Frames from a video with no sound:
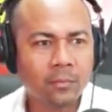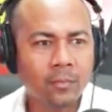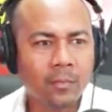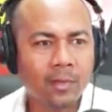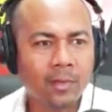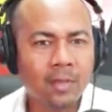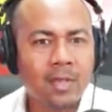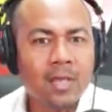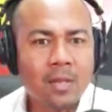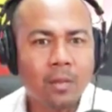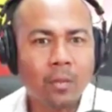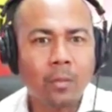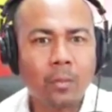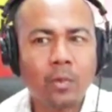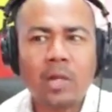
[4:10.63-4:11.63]
¿Eh?
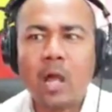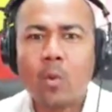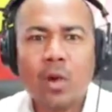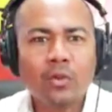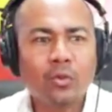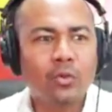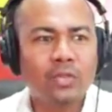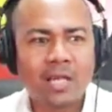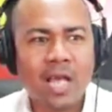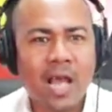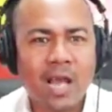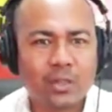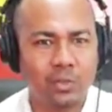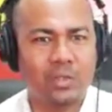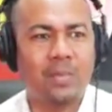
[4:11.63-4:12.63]
Porque ¿cuántos serían
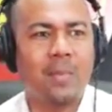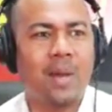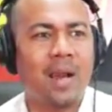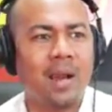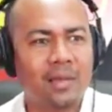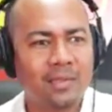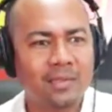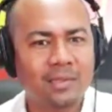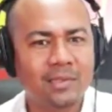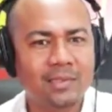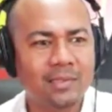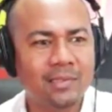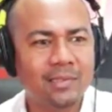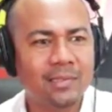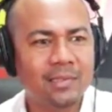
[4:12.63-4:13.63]
esos semanales?
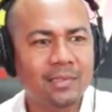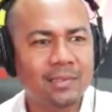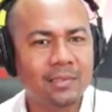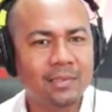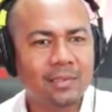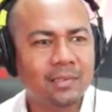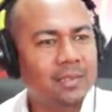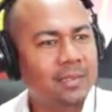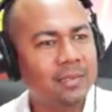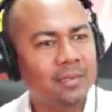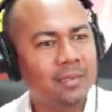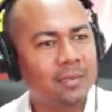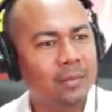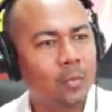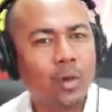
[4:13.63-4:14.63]
¿Eh?
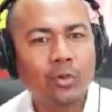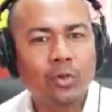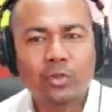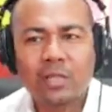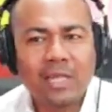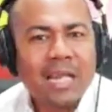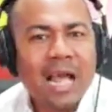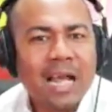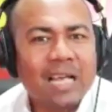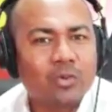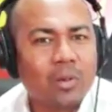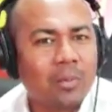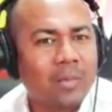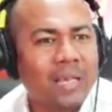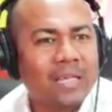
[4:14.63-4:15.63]
¿Cuántos serían esos
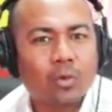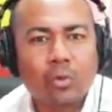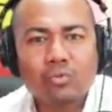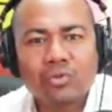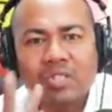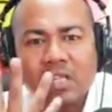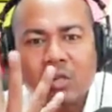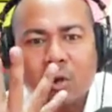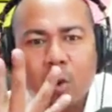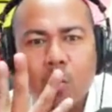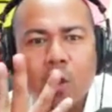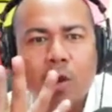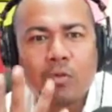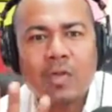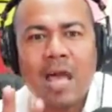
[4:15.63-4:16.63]
al mes? Con cinco
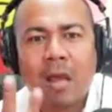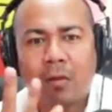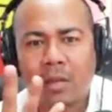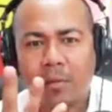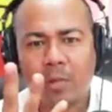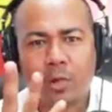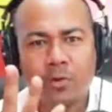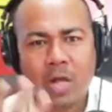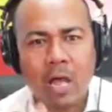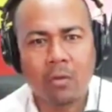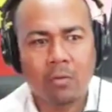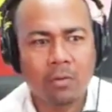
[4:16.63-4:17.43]
vuelos diarios, David Collado.